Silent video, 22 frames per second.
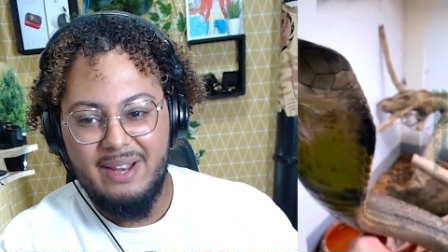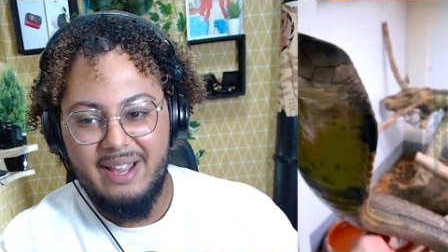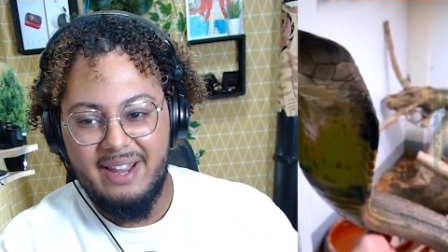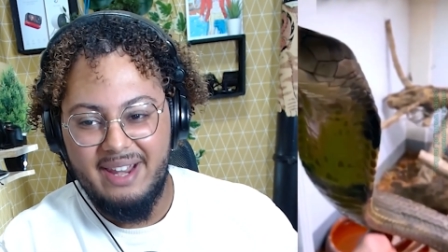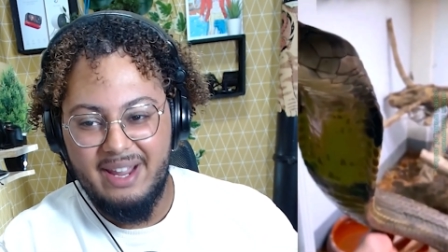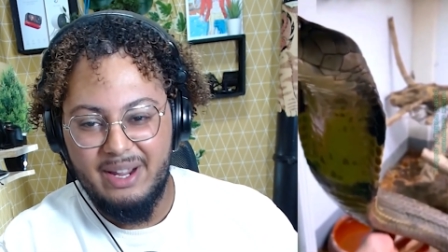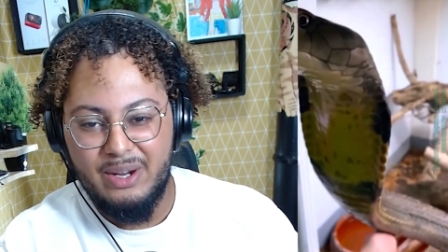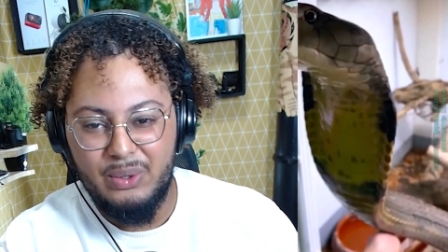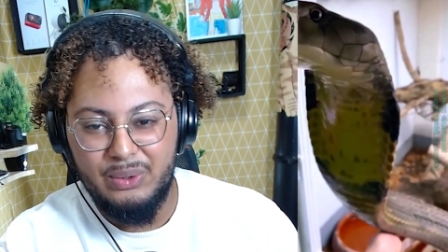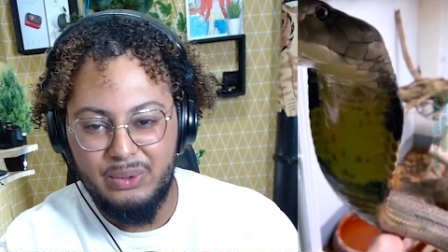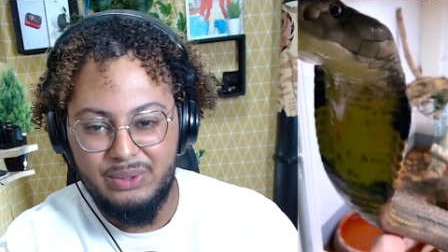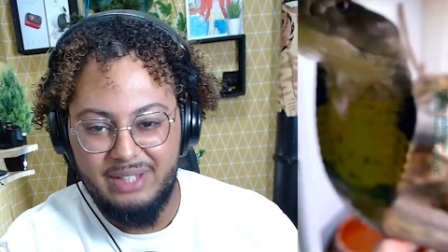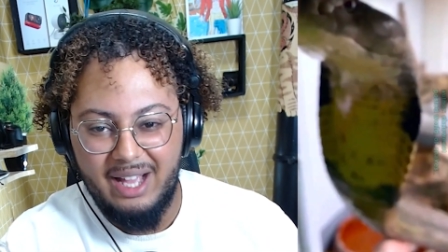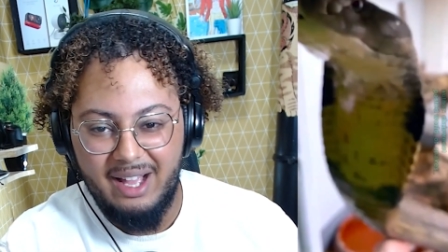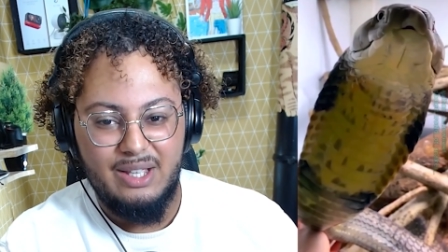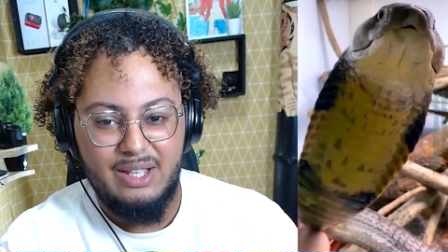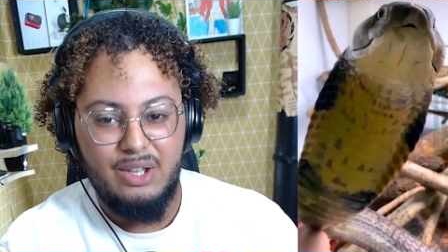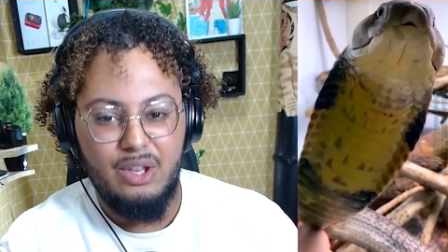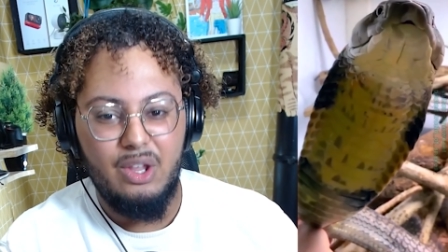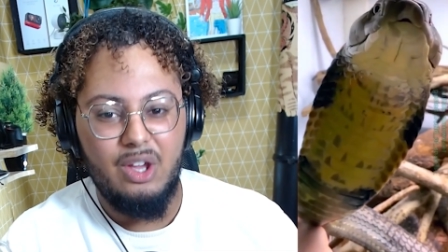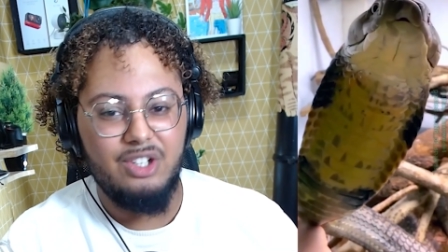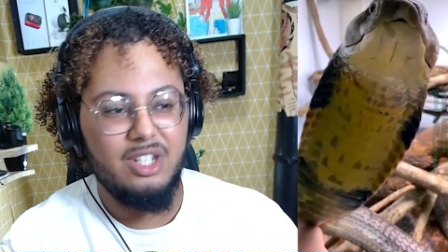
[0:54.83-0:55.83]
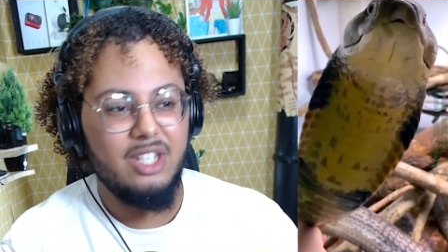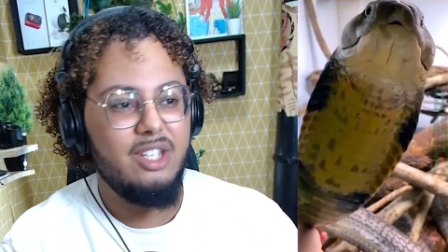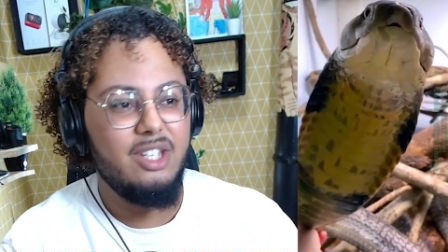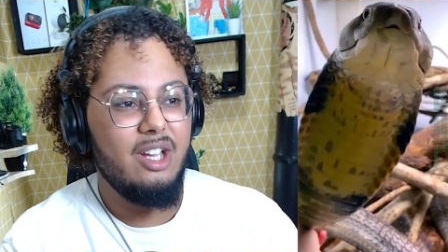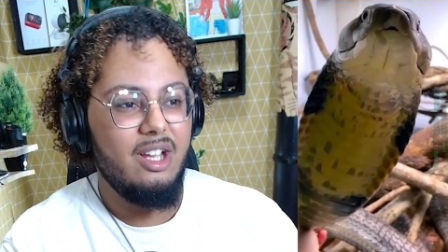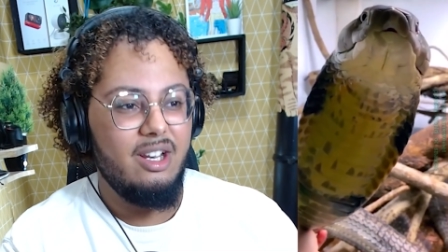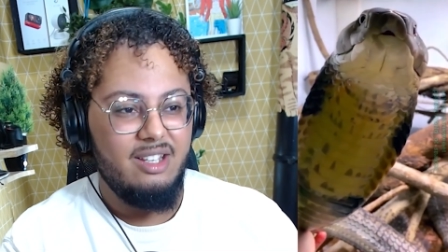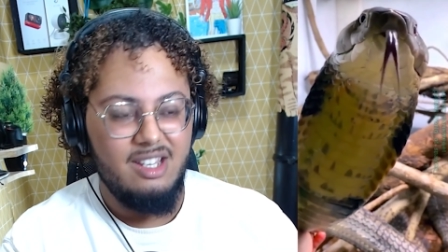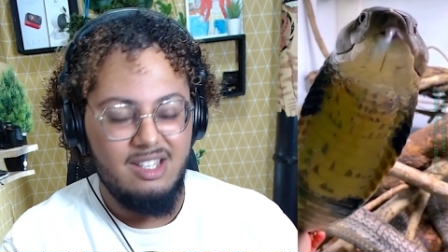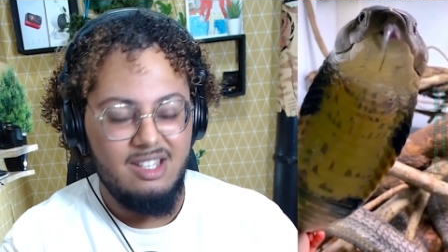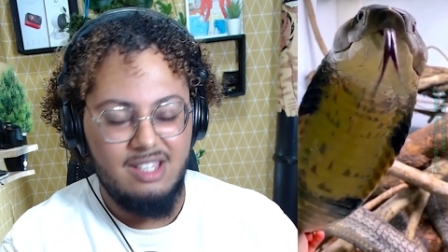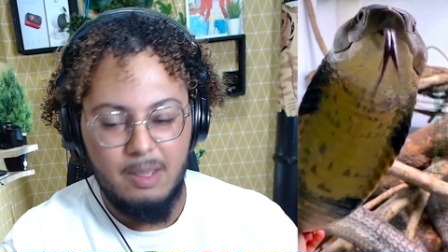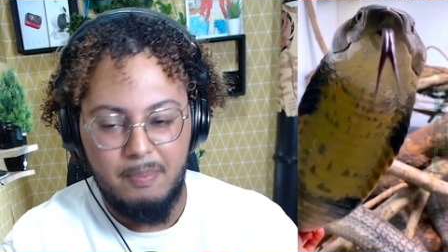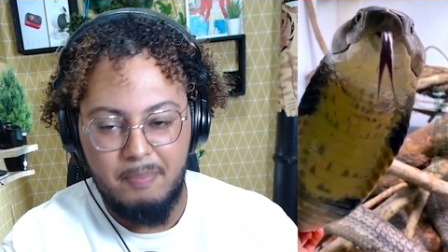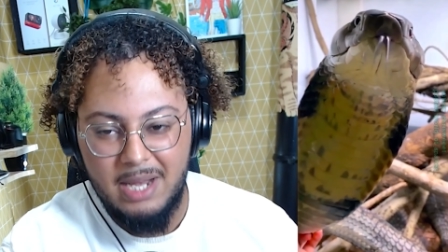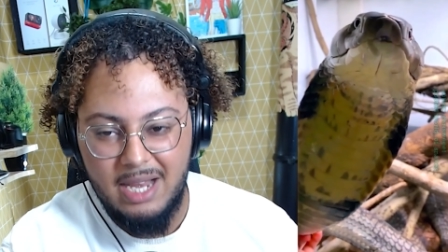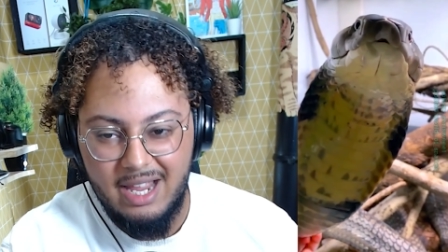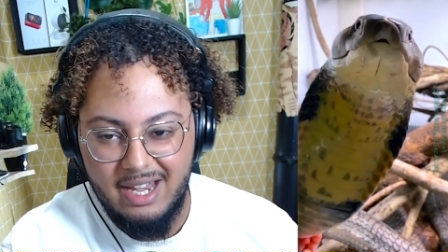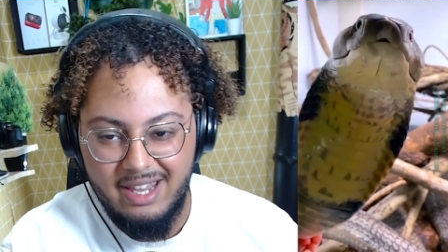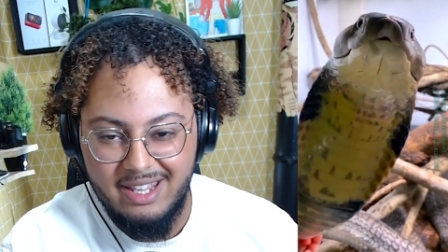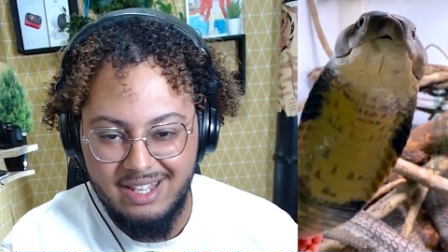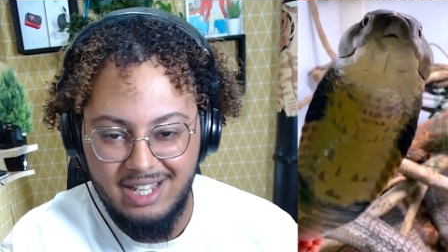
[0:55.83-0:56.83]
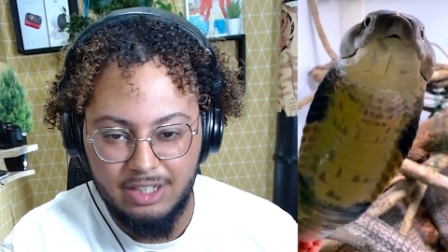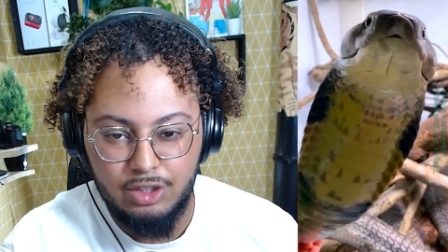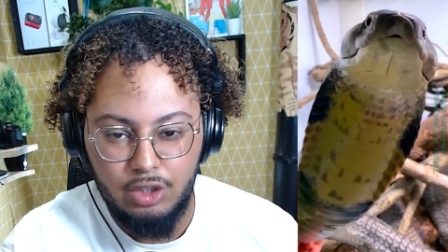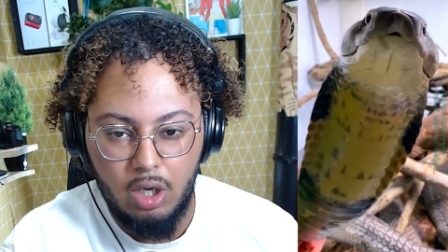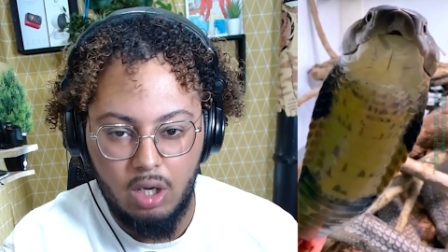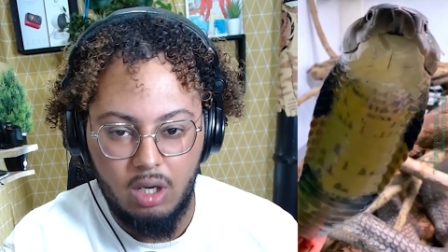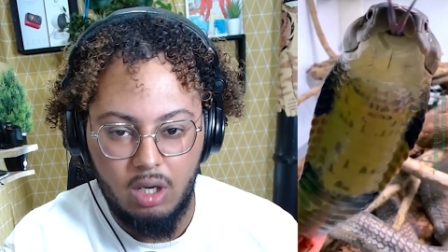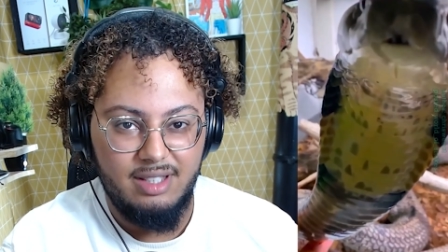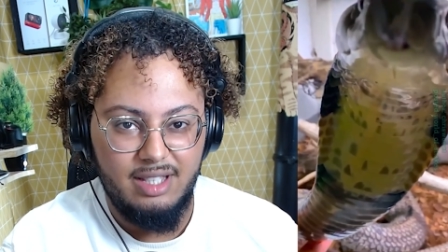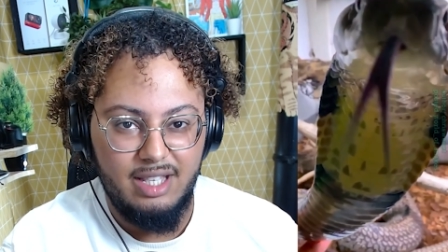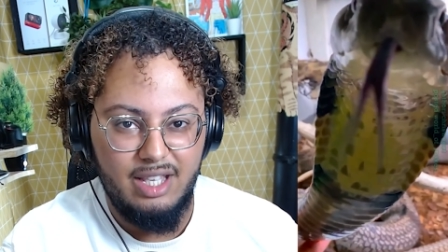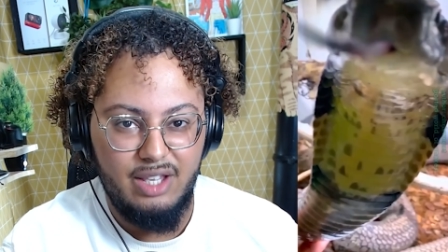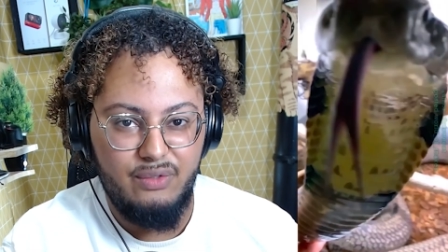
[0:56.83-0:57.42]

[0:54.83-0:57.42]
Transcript: l'anaconda. Non, je rigole. Il s'appelle l'alligator.